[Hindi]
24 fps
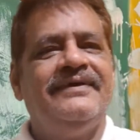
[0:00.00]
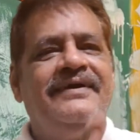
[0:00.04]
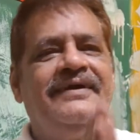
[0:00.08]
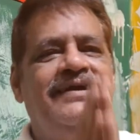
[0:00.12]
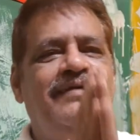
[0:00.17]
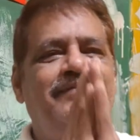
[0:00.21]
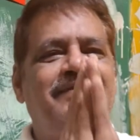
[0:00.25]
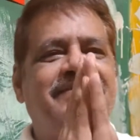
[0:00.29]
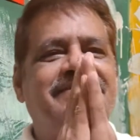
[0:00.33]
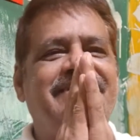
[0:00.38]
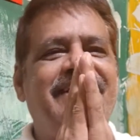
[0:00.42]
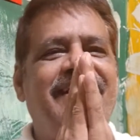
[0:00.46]

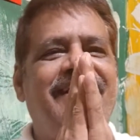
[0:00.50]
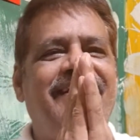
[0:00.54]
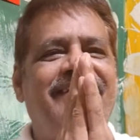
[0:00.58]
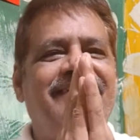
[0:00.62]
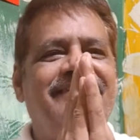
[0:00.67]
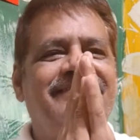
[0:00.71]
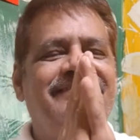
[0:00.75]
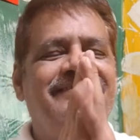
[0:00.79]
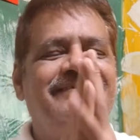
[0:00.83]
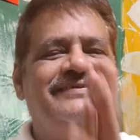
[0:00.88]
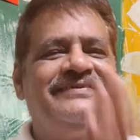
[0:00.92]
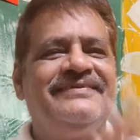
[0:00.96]
नमस्कार
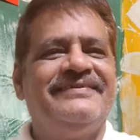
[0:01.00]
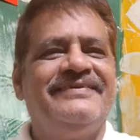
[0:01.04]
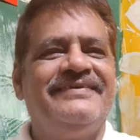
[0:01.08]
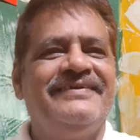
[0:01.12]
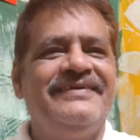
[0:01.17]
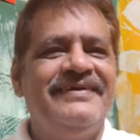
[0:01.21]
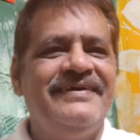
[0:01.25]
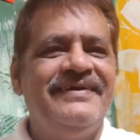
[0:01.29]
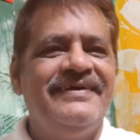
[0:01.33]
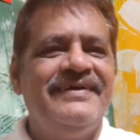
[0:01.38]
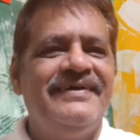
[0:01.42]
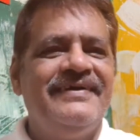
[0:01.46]

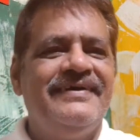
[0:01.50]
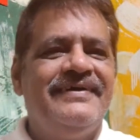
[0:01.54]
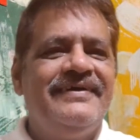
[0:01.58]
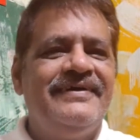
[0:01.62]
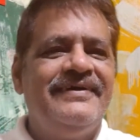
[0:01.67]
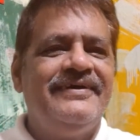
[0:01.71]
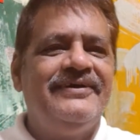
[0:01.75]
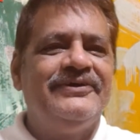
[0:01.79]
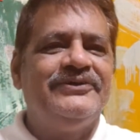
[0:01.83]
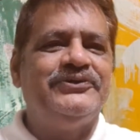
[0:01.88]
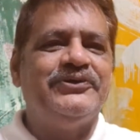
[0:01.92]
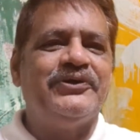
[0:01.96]

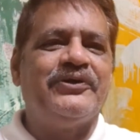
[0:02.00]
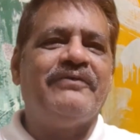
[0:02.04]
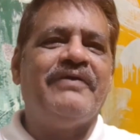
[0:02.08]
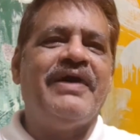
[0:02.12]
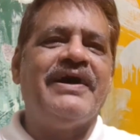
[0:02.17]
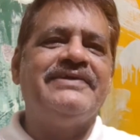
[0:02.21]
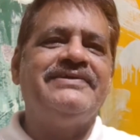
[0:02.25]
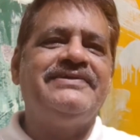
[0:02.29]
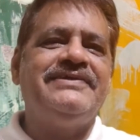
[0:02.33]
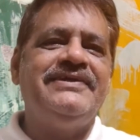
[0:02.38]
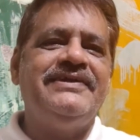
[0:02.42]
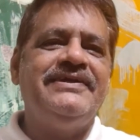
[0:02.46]

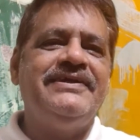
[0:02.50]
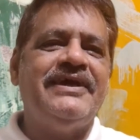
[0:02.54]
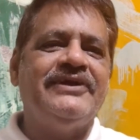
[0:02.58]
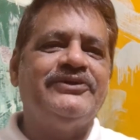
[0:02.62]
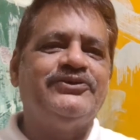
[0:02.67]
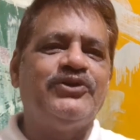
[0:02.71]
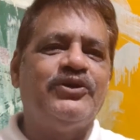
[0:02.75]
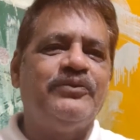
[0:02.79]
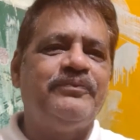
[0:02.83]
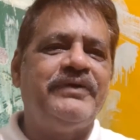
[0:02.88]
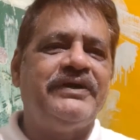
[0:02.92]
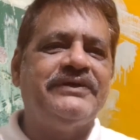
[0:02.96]
शुरुआत जी
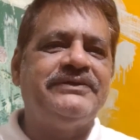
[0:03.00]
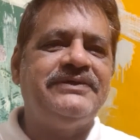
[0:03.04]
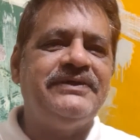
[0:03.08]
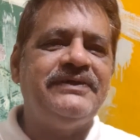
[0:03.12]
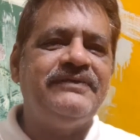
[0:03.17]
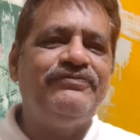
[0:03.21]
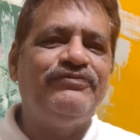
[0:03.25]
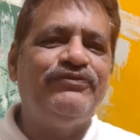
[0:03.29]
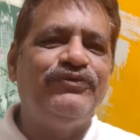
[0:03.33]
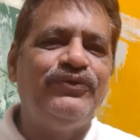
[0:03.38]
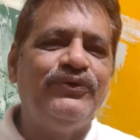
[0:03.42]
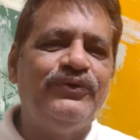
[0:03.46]

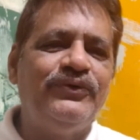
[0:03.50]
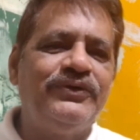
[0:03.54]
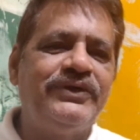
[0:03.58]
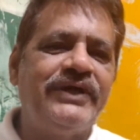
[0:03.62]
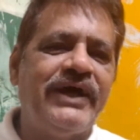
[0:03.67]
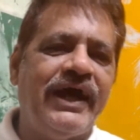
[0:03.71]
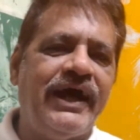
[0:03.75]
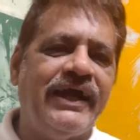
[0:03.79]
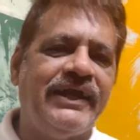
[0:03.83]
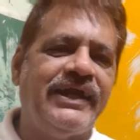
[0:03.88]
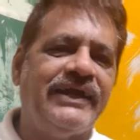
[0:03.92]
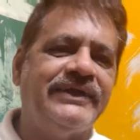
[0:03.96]
नेचुरोपैथी फूड
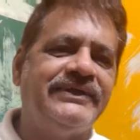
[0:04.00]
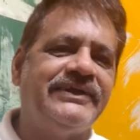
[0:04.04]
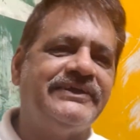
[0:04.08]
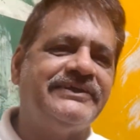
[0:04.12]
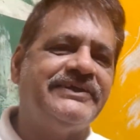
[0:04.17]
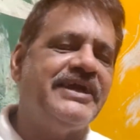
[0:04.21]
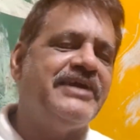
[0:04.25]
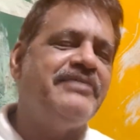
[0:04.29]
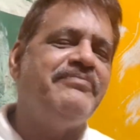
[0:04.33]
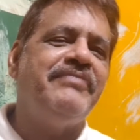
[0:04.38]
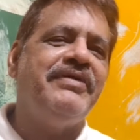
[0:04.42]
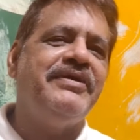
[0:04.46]
एंड
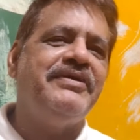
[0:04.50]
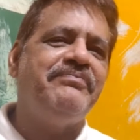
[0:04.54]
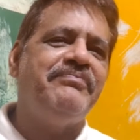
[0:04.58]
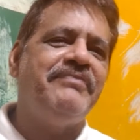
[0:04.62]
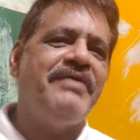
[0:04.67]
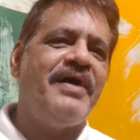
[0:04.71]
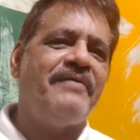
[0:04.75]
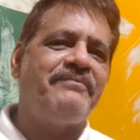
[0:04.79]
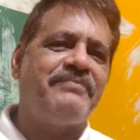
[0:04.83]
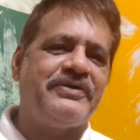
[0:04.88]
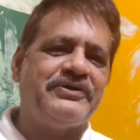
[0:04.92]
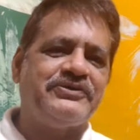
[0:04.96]
एंटरटेनमेंट में
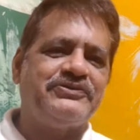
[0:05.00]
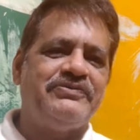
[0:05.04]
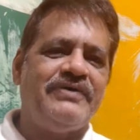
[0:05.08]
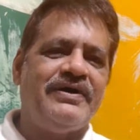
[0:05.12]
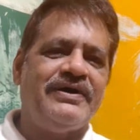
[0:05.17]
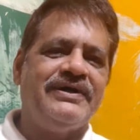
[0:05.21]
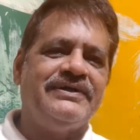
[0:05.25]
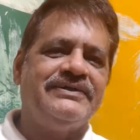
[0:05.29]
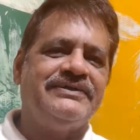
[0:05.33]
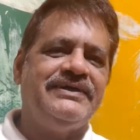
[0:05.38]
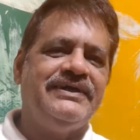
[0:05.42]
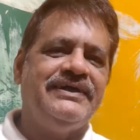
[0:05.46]
आपका
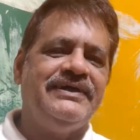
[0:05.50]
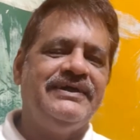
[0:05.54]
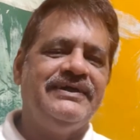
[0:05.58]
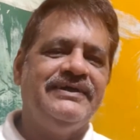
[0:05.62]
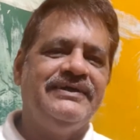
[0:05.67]
स्वागत है